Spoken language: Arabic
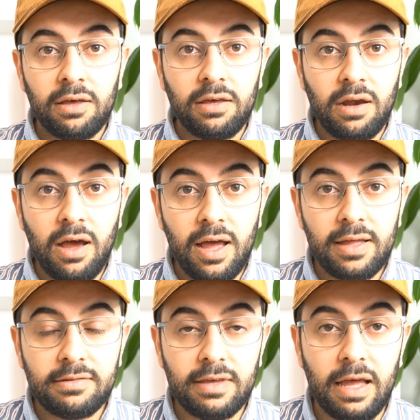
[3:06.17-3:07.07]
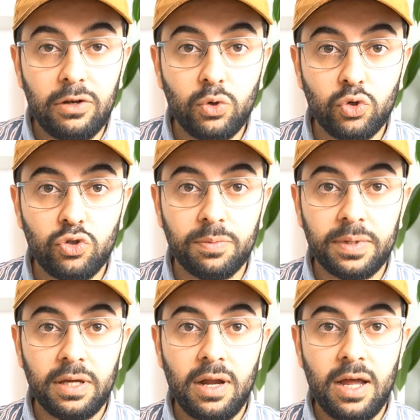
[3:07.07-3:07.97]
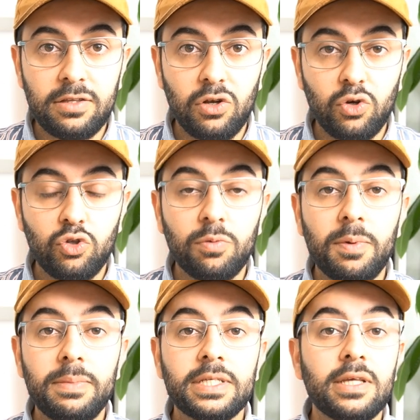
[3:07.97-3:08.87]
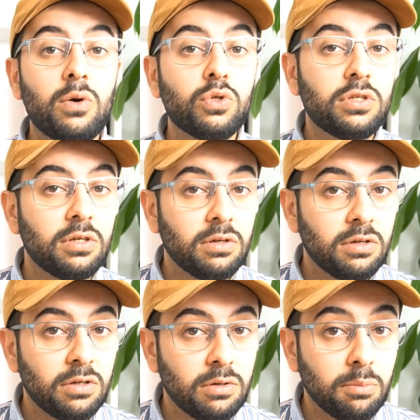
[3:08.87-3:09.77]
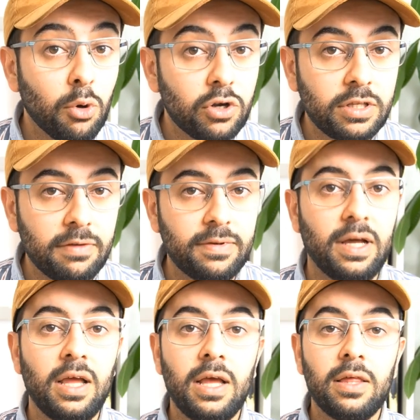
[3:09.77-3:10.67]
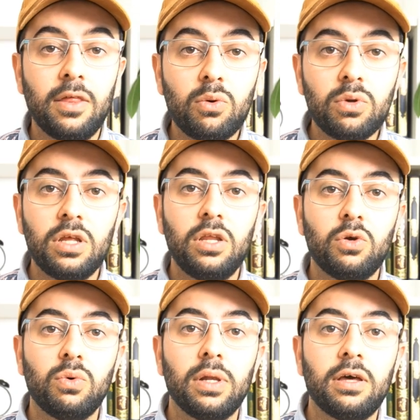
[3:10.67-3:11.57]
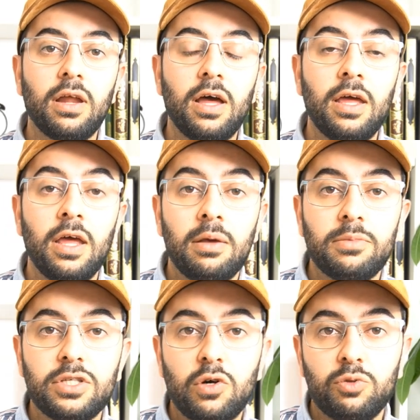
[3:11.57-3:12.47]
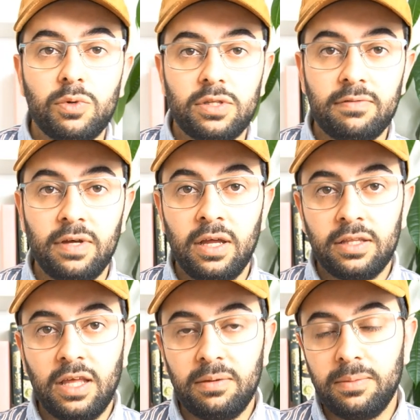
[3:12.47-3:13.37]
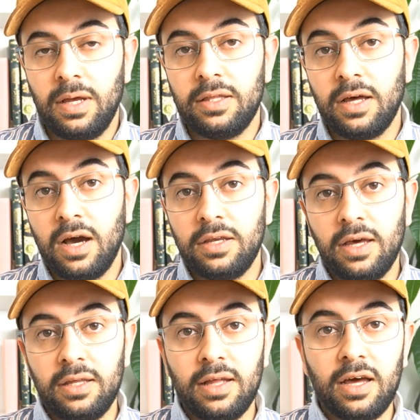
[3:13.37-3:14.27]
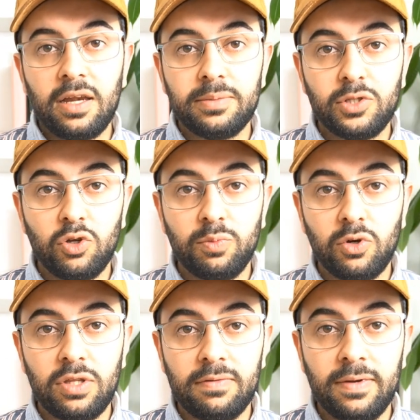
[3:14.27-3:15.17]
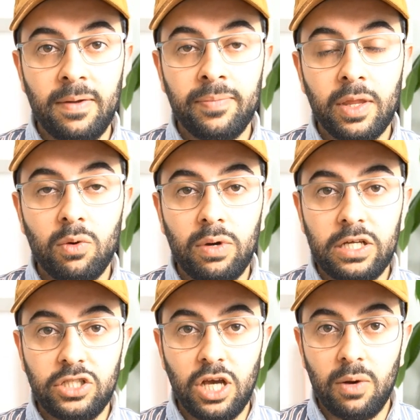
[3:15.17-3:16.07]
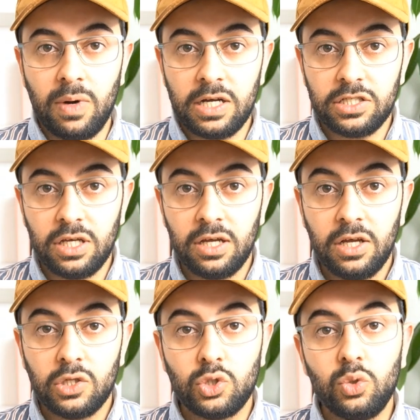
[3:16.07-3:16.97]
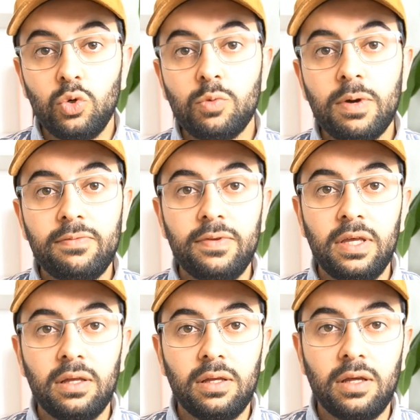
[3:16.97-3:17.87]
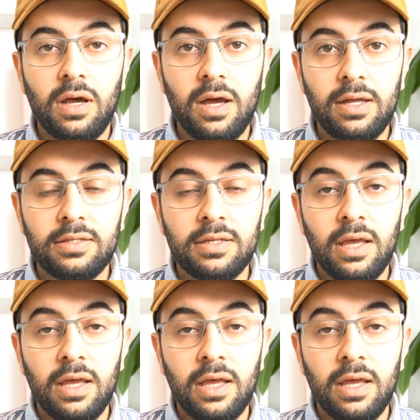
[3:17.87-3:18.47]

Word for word: قراءة الكتب قراءة الكتب بصوت مرتفع ضروري أن يكون القراءة بصوت مرتفع طيب إذا أنا أريد أقرأ بصوت مرتفع وأجي أواجه صعوبة في قراءة